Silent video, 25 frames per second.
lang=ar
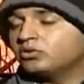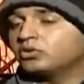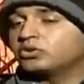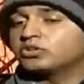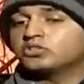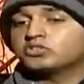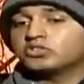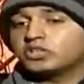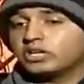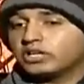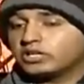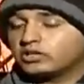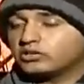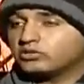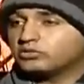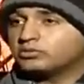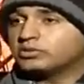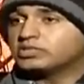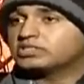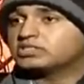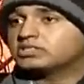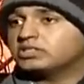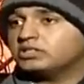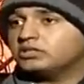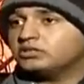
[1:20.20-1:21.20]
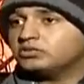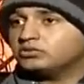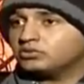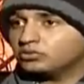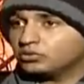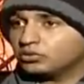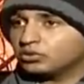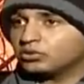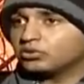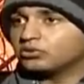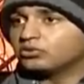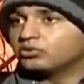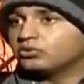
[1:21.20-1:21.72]
وكنت اكل بصل
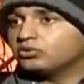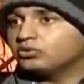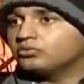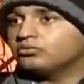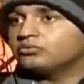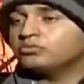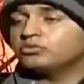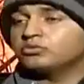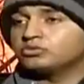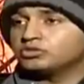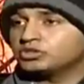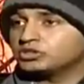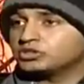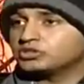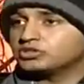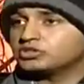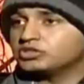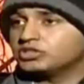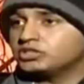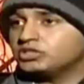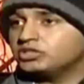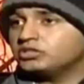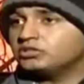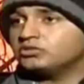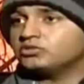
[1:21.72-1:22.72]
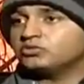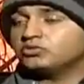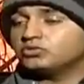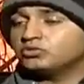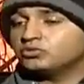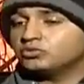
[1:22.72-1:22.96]
وثوم وجرجير